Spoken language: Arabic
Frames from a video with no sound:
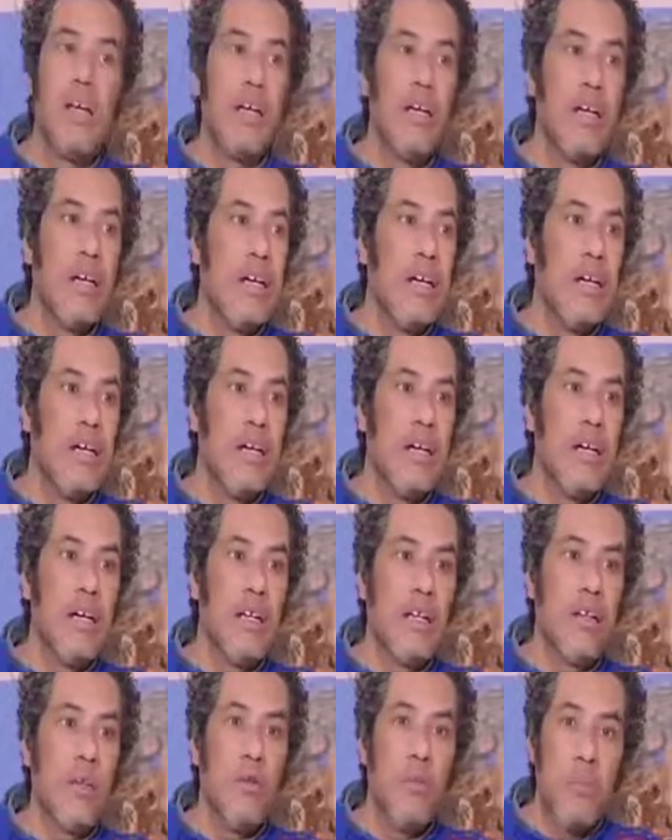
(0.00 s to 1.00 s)

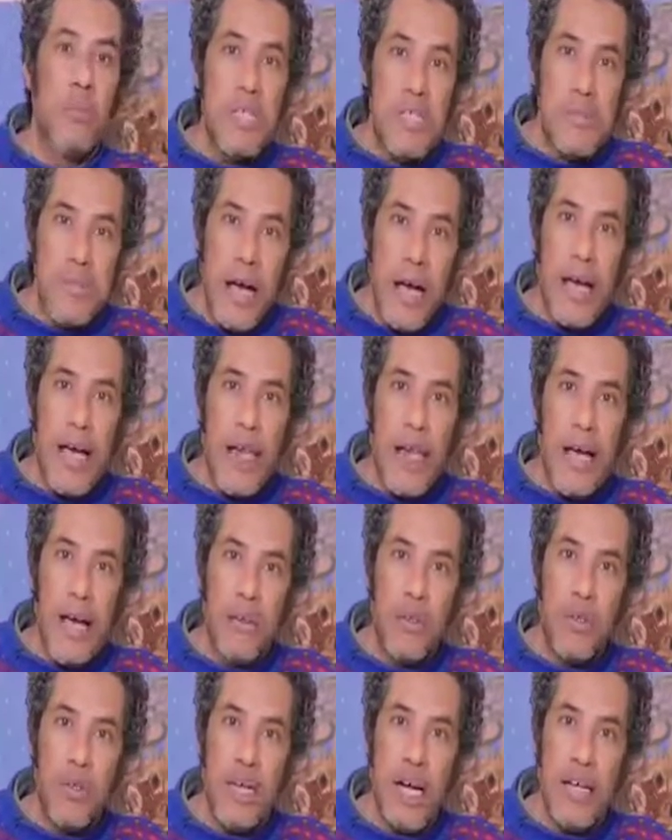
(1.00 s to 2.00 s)
آه، اللون بيسمع
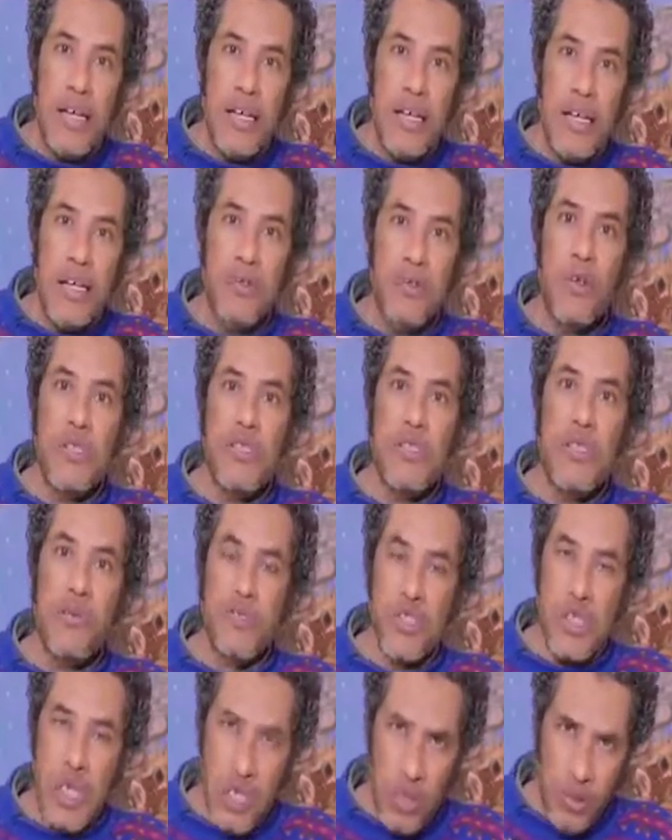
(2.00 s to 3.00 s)
كلامه يعني عرف
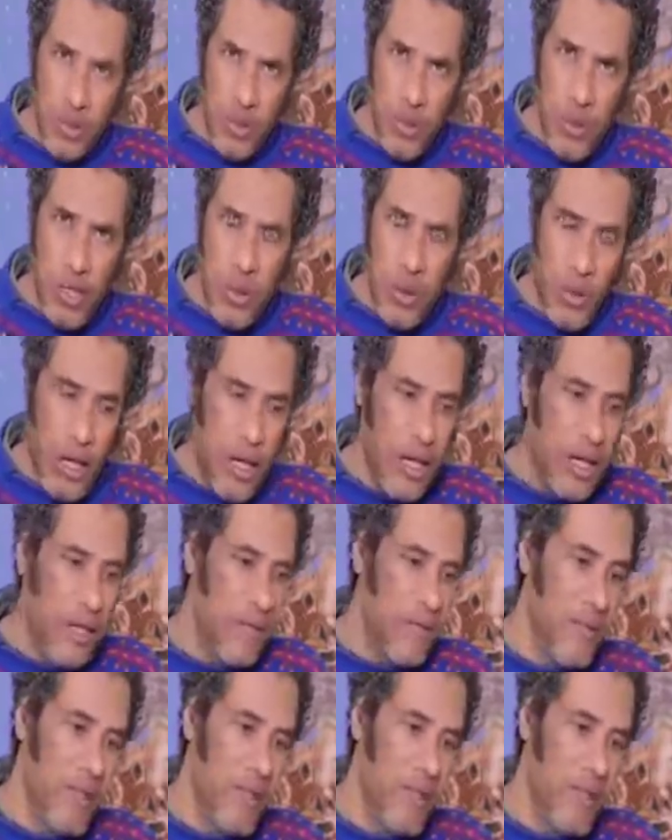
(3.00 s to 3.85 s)
يوظفه صح جوه اللوحه